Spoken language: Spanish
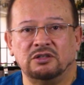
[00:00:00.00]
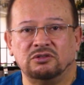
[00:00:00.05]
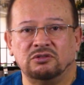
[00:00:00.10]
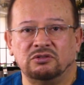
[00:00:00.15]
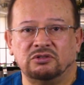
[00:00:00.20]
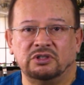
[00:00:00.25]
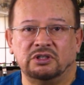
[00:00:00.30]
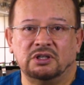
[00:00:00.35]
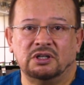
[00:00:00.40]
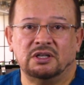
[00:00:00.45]

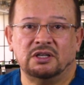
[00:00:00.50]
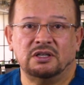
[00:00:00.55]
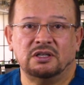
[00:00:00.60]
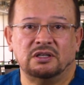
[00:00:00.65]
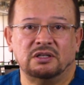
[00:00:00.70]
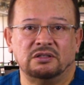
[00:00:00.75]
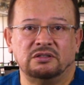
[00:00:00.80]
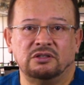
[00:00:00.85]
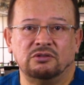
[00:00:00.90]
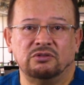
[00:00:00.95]
casos, en
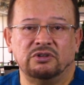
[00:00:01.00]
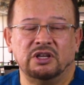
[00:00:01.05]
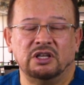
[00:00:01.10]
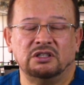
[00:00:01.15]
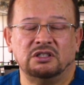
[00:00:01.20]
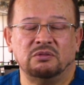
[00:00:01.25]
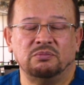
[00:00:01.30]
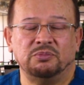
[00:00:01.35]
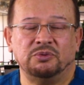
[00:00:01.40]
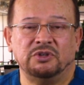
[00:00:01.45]
la
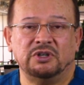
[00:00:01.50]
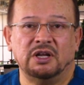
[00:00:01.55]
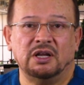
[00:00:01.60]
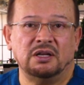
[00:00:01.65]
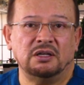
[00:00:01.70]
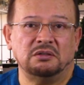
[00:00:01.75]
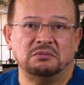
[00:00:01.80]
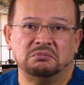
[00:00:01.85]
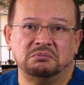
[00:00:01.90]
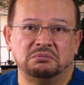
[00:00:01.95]
cirugía
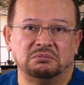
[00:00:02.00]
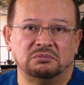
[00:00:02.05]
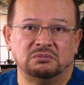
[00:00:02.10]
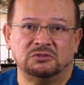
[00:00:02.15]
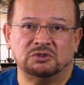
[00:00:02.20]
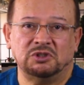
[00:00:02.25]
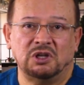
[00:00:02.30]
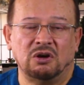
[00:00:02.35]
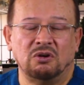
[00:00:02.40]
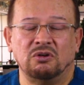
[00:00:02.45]
temporal,
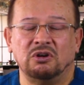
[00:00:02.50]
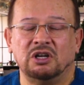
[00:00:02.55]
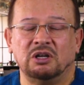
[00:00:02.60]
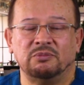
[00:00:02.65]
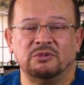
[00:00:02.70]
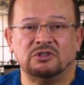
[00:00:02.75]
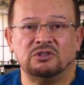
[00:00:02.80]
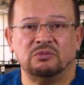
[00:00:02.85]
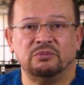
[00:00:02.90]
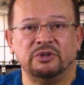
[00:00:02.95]
una
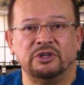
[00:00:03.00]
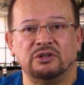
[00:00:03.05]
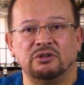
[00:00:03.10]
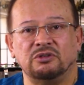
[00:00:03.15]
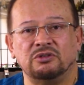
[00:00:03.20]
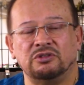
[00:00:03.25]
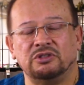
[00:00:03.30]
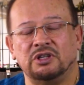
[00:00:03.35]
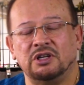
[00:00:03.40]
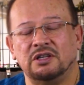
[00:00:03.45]
hora más o
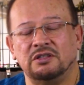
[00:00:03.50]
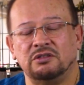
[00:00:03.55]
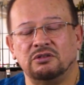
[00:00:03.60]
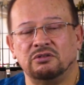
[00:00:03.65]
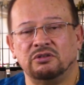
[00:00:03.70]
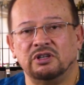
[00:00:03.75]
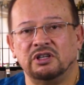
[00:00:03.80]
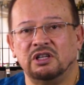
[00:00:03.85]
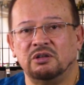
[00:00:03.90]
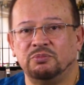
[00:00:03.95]
menos, en la
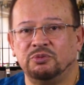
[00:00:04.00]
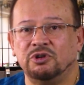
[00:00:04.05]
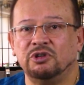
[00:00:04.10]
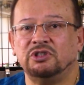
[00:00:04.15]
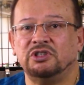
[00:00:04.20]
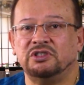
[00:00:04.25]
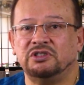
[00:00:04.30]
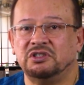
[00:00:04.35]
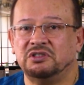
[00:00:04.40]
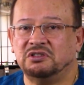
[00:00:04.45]
cirugía de
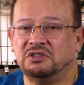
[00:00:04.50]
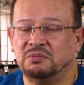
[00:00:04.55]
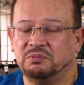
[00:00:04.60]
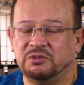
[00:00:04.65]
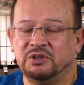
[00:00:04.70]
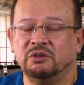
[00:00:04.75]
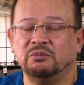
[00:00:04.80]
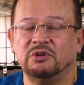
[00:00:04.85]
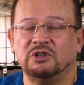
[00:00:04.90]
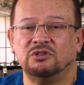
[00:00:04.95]
prótesis
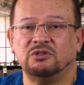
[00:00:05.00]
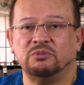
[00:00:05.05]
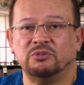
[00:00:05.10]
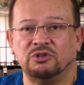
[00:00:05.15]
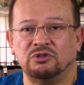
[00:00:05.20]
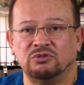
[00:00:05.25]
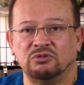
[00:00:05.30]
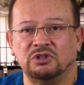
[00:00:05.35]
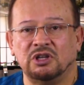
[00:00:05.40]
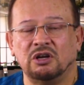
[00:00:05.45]
también más o
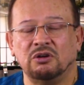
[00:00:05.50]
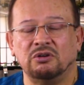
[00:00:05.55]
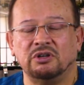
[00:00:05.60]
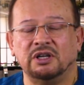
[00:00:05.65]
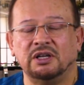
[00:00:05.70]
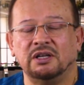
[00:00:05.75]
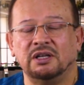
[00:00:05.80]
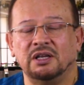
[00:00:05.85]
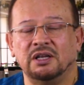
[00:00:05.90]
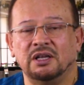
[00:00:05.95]
menos una
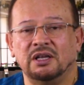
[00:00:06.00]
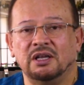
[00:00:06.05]
hora.